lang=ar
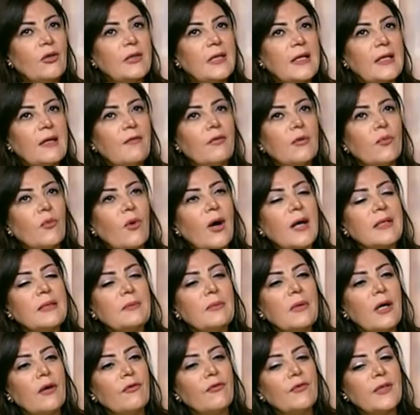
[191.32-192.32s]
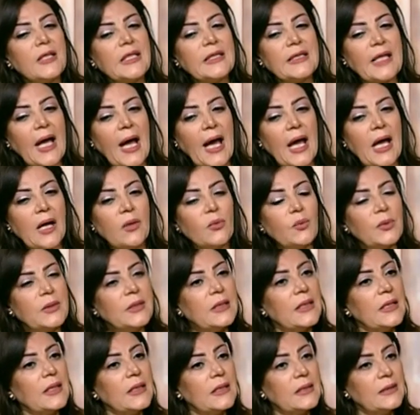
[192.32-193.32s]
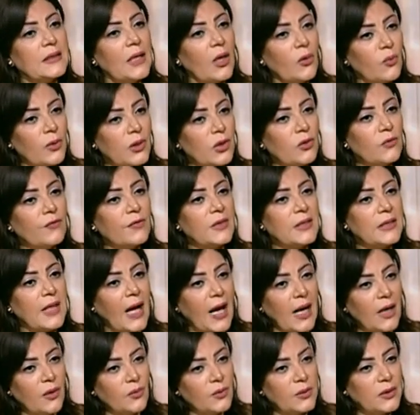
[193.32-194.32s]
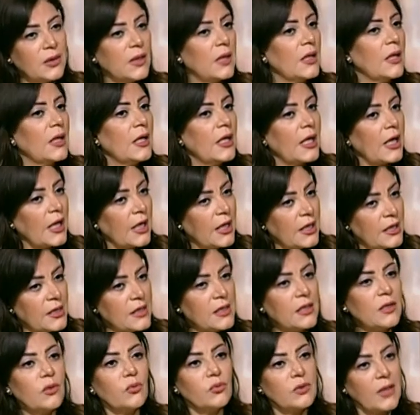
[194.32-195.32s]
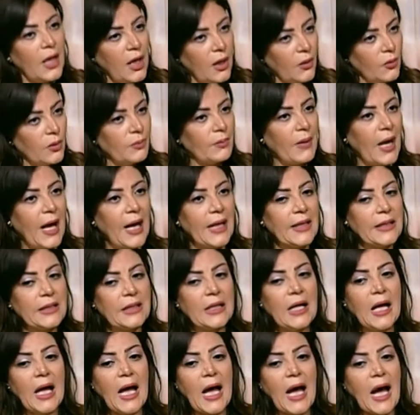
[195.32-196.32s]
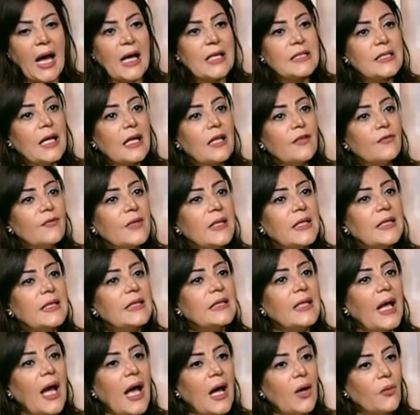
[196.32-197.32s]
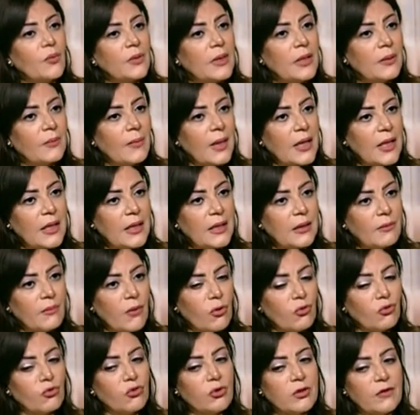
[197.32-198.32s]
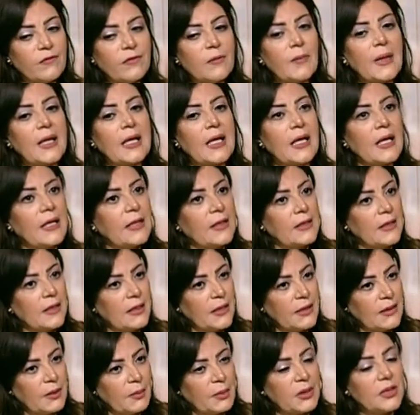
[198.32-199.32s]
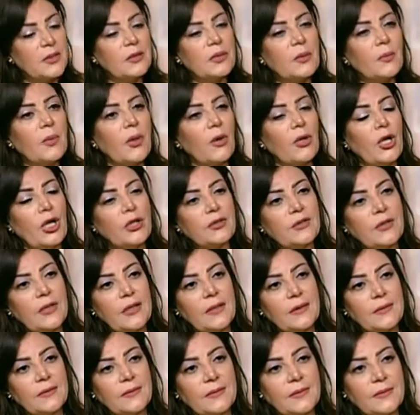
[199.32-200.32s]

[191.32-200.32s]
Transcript: كده في المقدمه في تعاون دولي وفي تعاون خارجي وتعاون محلي عايز اعرف التعاون الموجود في مجال النباتات الطبيه والعطريه